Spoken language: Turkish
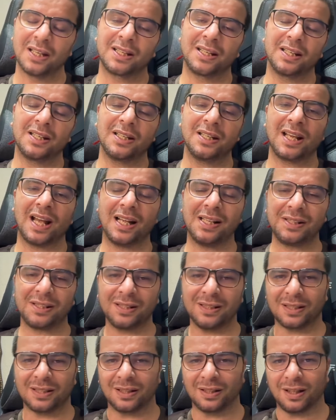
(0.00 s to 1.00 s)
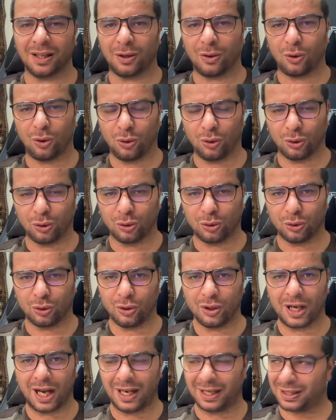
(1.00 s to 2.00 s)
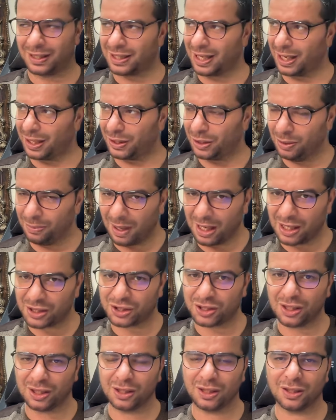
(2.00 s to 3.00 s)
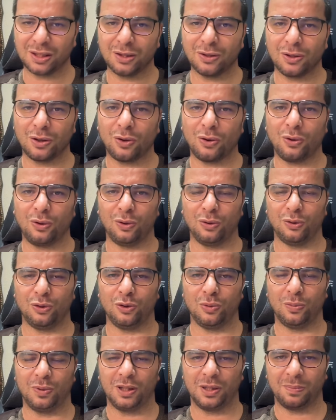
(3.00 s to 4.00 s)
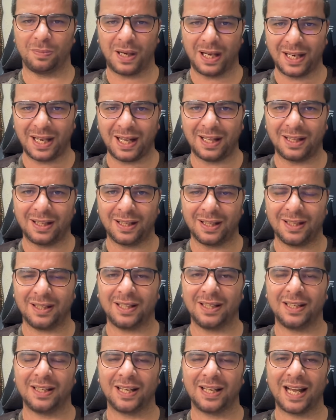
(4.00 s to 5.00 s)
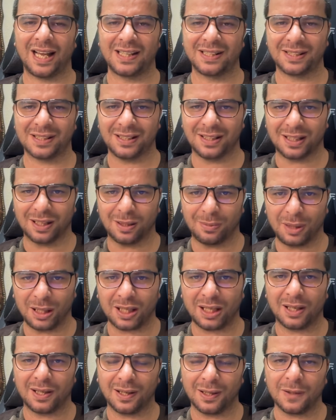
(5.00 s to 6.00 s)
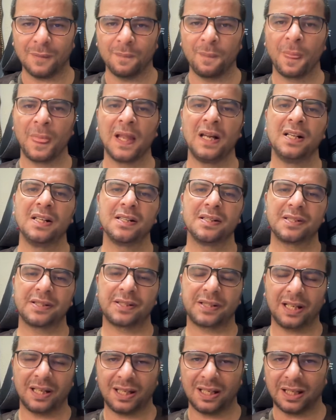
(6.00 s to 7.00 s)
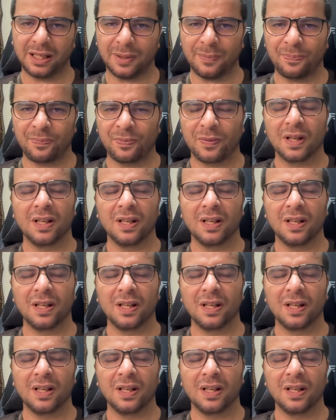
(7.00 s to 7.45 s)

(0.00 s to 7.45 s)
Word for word: Gary Gensler'ın da olduğu yani kendi başkanının da olduğu bir panelde Gary Gensler'a bakarak SEG'i